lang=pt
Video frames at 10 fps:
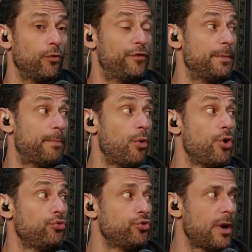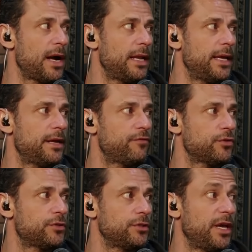o Filipão reuniu a galera e
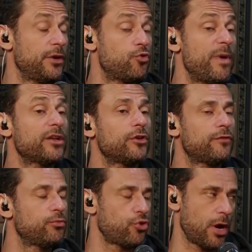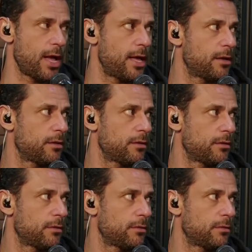falou assim: e aí, como é que nós vamos jogar?
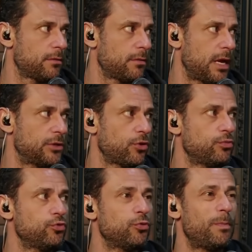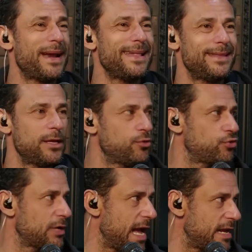Aí todo mundo, pra dentro
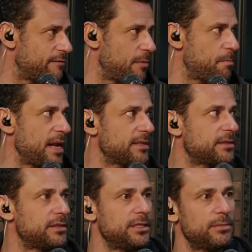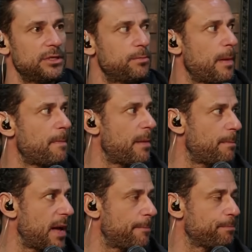dos caras, vamos pra cima. Isso contra a
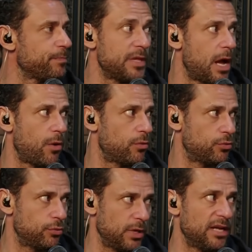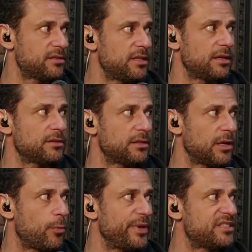Espanha? Não, antes da, ah,
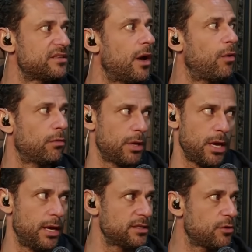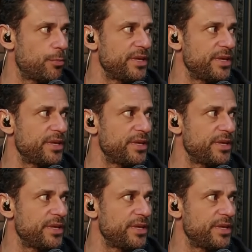da competição. Tá. É, antes da